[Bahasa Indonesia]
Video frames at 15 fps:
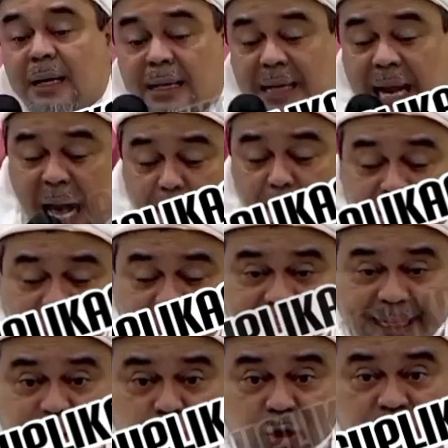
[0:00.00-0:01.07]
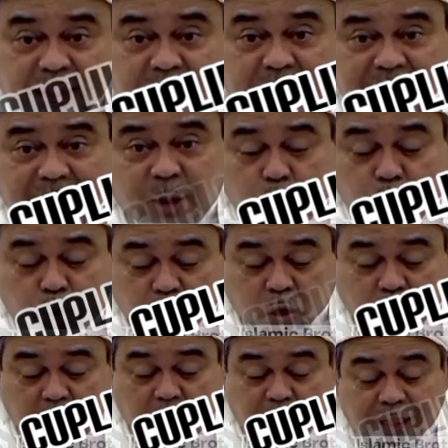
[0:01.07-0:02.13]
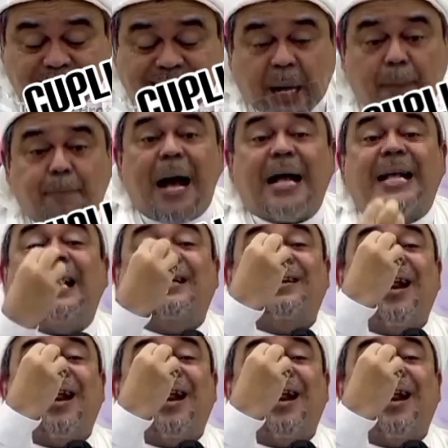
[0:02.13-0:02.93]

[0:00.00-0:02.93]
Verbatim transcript: Nabi itu sendiri diutus oleh Allah sebagai